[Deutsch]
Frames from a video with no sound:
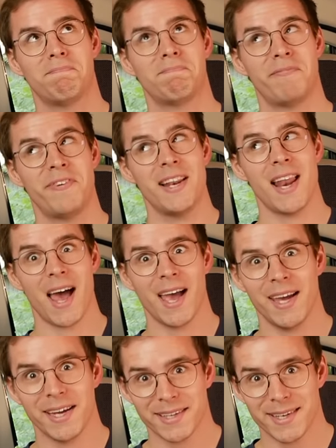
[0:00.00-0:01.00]

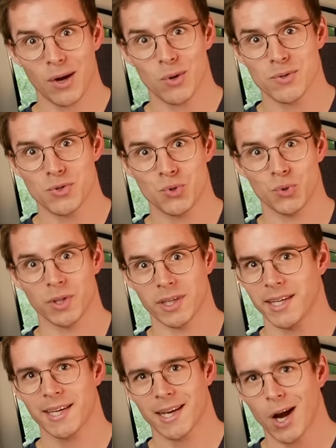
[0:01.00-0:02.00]
Vielleicht 1000
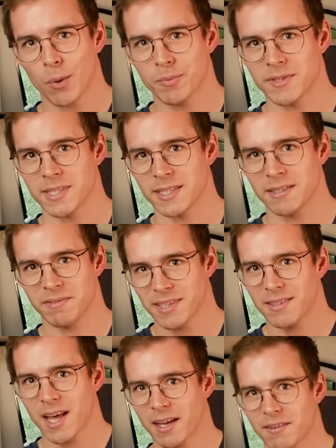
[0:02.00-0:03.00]
Zyklen, ich glaube es nicht. Wie
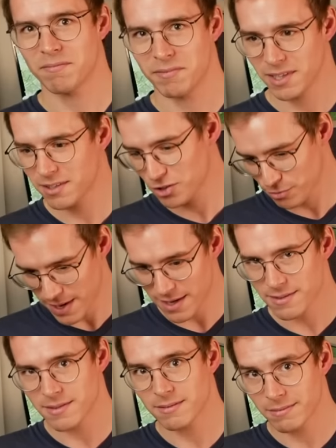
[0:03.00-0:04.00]
gesagt, wir
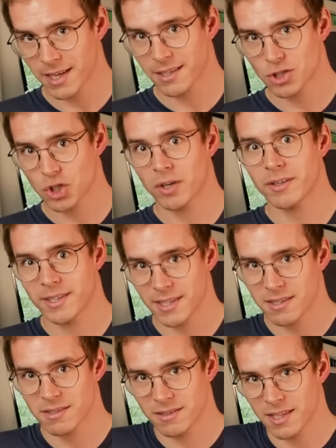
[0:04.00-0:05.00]
schmeißen jetzt schon
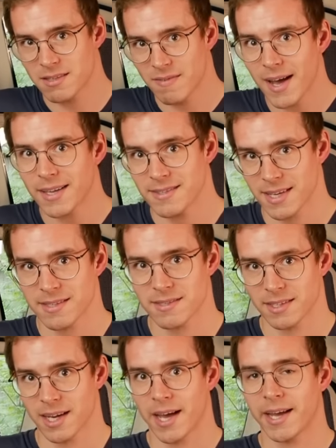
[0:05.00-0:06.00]
die, den zweiten Satz
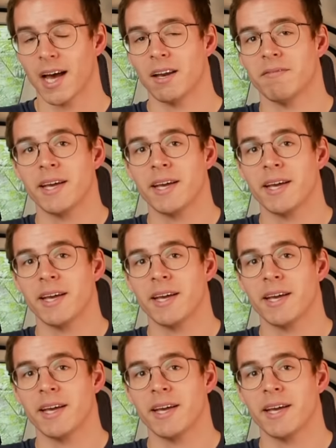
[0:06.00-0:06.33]
in drei Jahren